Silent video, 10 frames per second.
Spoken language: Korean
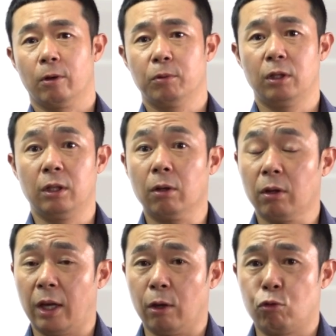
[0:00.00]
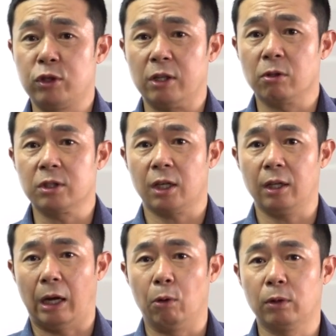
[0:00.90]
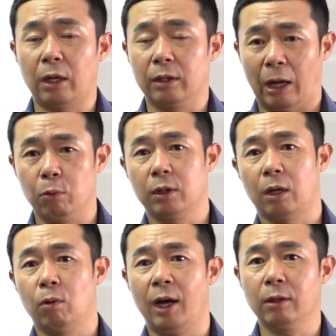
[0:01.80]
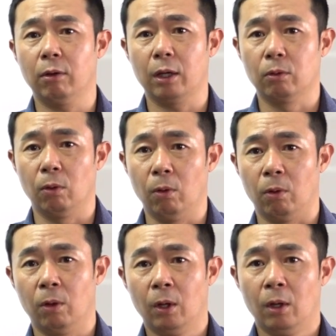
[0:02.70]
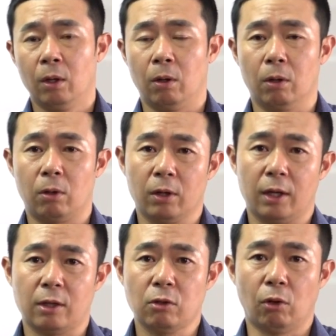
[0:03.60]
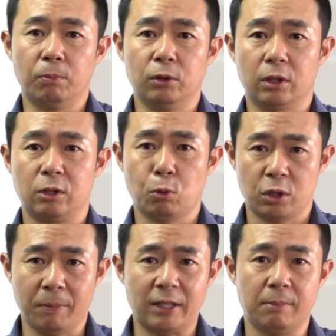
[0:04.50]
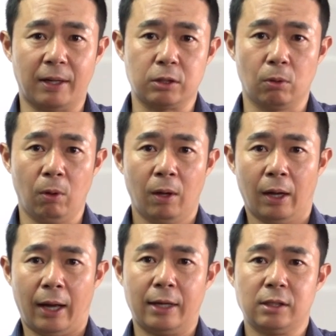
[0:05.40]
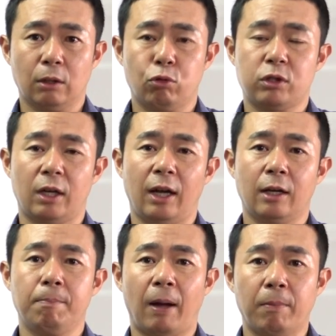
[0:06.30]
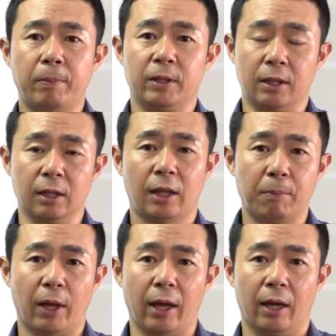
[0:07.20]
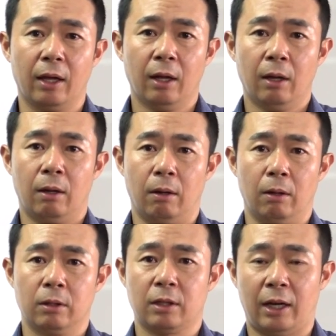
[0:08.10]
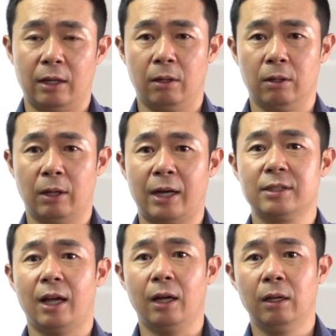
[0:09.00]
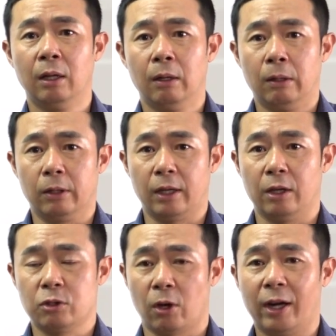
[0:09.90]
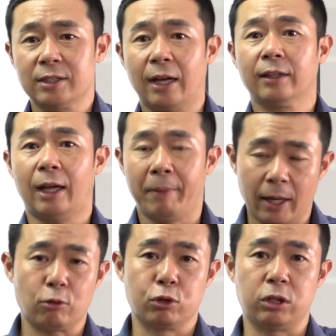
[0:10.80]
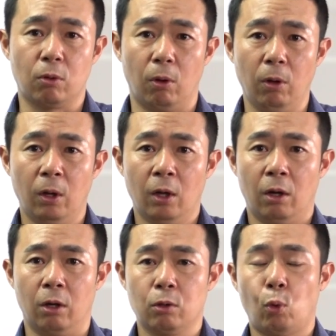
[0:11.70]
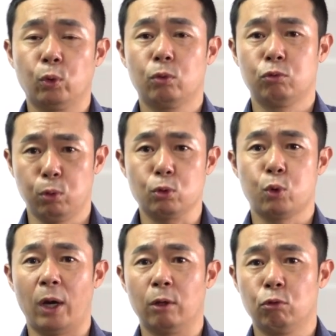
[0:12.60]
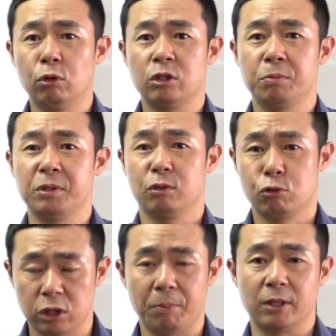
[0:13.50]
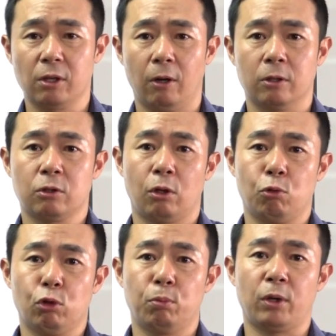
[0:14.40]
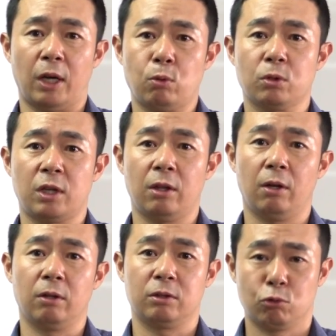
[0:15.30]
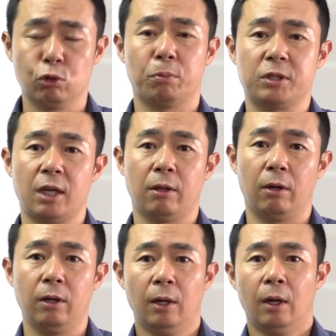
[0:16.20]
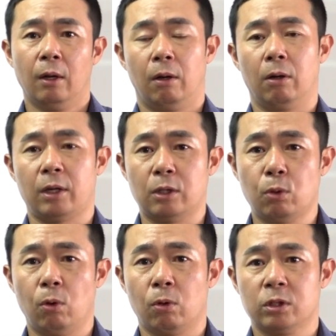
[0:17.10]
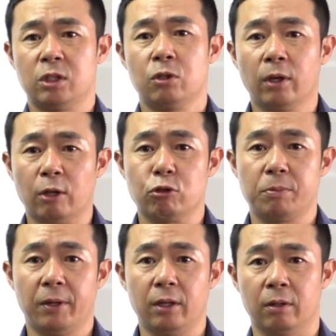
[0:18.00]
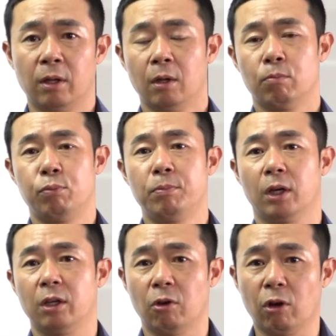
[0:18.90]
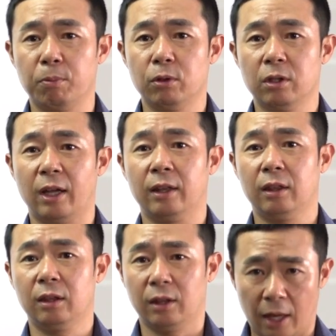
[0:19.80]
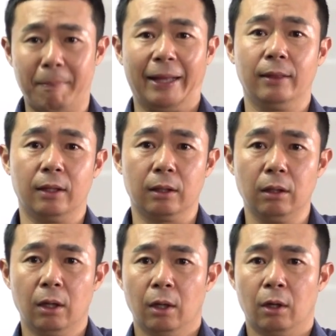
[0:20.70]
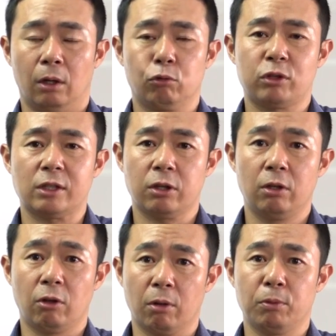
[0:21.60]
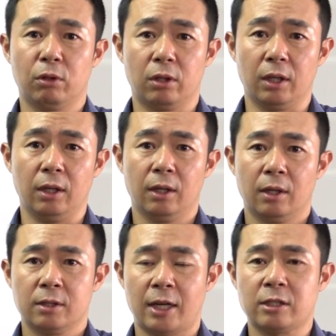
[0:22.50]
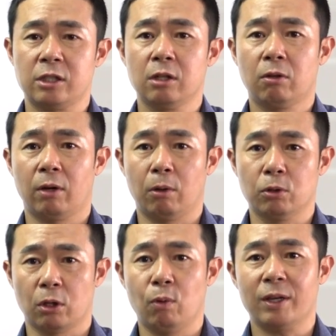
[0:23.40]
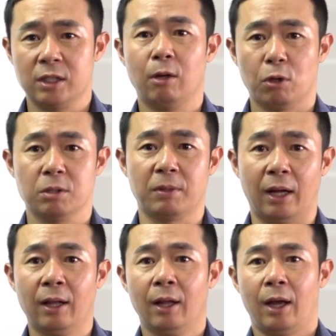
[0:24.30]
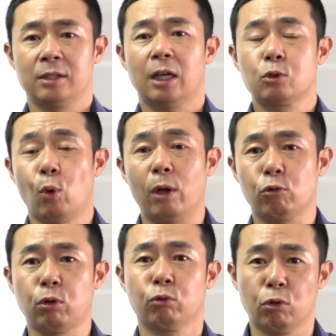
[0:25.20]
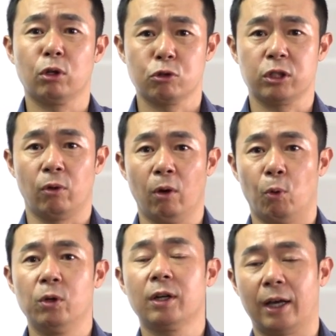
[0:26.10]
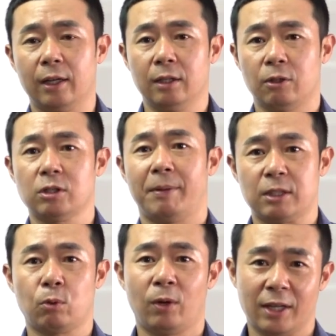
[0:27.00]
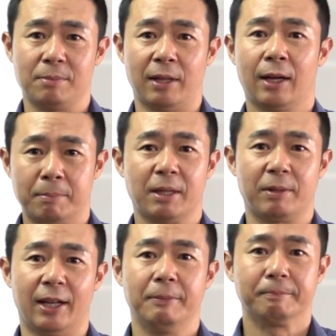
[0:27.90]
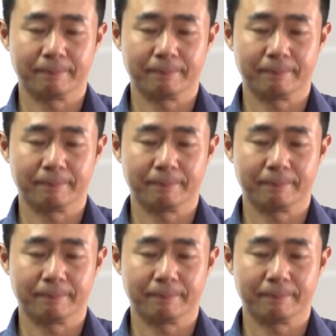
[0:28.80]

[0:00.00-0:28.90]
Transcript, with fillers: 여러분들 이렇게 규제 정책이 나오다, 나온다고 하더라도 어, 거기에 대해서 너무 의기소침하지 마시고 항상 투자를 하는 방법은 있기 때문에 어, 어, 항상 이렇게 저희랑 상담해 주시고 어, 고, 구독 좋아요 눌러주시면서 저희 유튜브 계속 채널 유튜브 채널 어, 계속 시청해 주시면은 분명히 여러분들한테 맞는 어, 투자처를 여러분들이 찾으실 거라고 저는 확신하고 있습니다. 항상 좋아요 구독 눌러주시고요. 오늘 강의는 여기서 마치도록 하겠습니다. 감사합니다.